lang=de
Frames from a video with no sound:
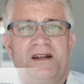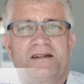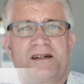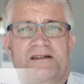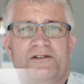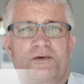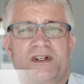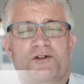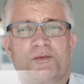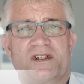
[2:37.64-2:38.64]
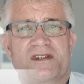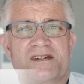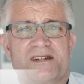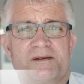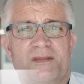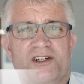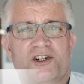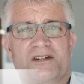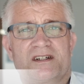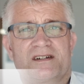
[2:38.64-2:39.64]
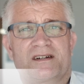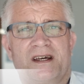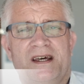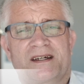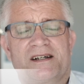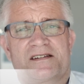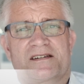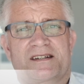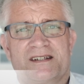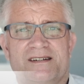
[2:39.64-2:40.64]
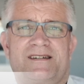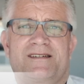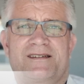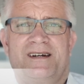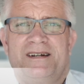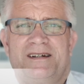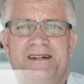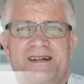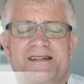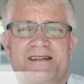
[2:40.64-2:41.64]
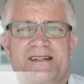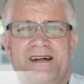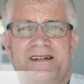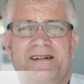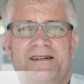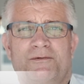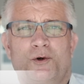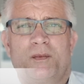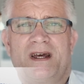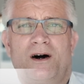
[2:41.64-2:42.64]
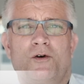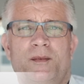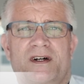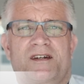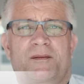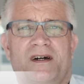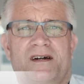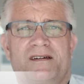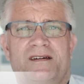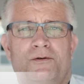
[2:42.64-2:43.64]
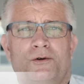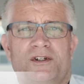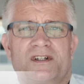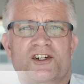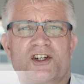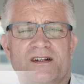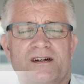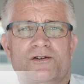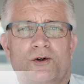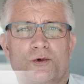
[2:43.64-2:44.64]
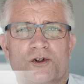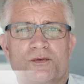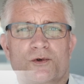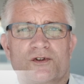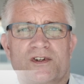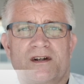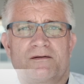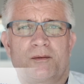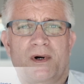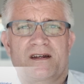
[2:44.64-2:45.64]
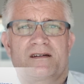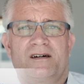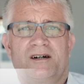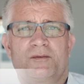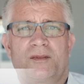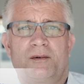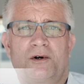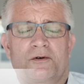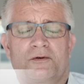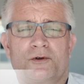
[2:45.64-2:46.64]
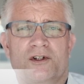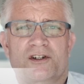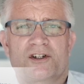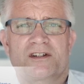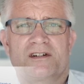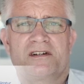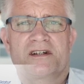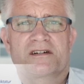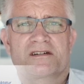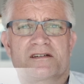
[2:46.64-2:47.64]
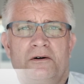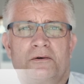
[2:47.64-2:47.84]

Denn so werden zumindest die Menschen in Gelsenkirchen in nächster Zeit wohl mehr Aufmerksamkeit für die Geschichte des Kommunismus und seiner Verbrechen haben, aber auch für die Geschichte Lenins.